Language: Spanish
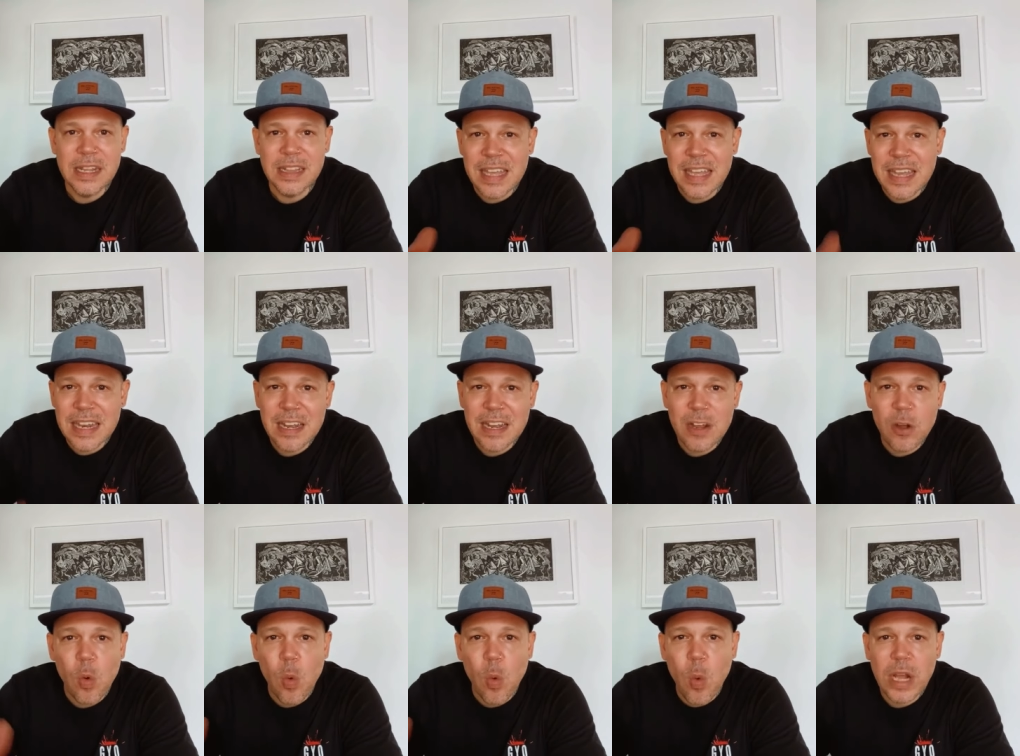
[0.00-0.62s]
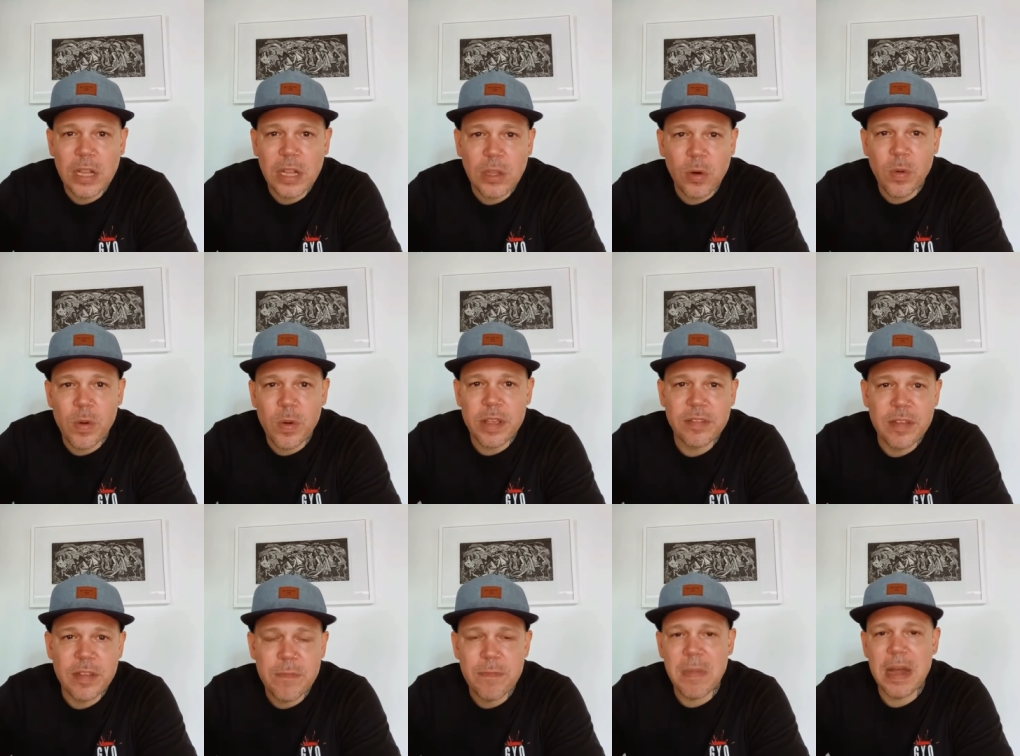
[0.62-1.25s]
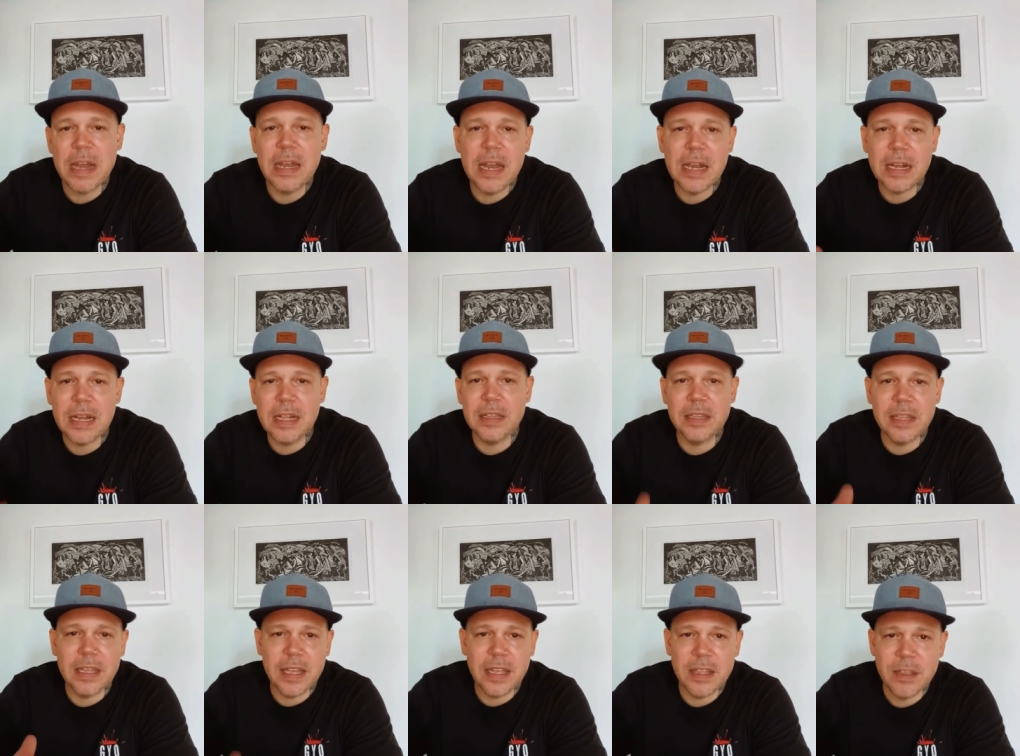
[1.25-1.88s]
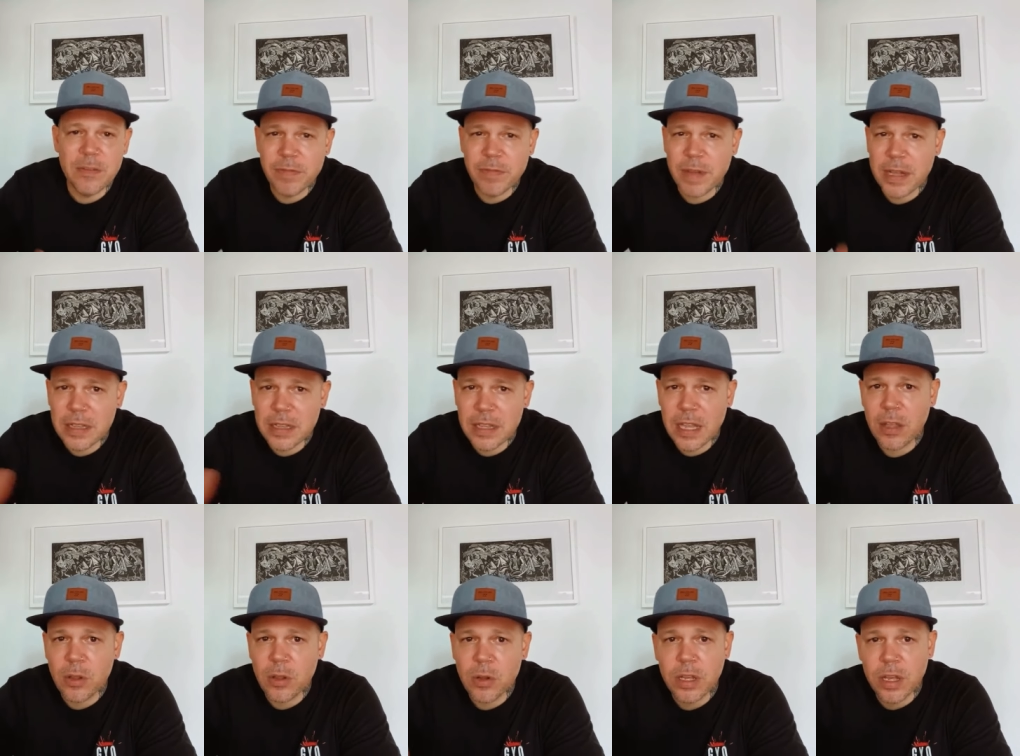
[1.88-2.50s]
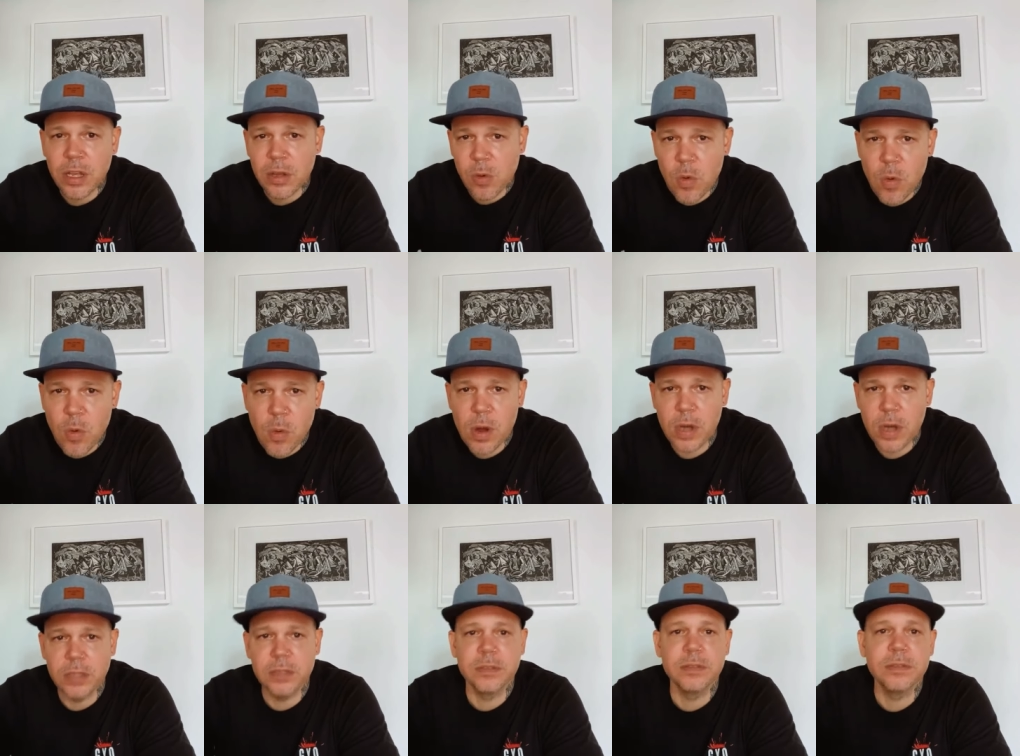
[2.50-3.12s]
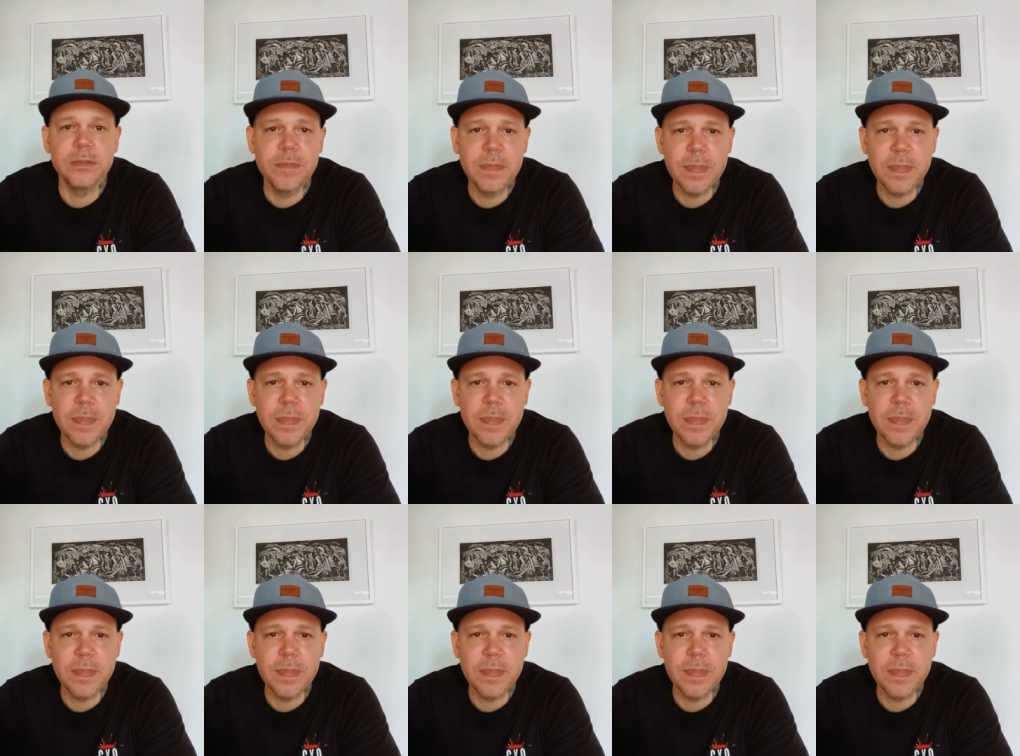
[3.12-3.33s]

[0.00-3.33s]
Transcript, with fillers: tienen cuatro veces más la cantidad de infectados que Cuba.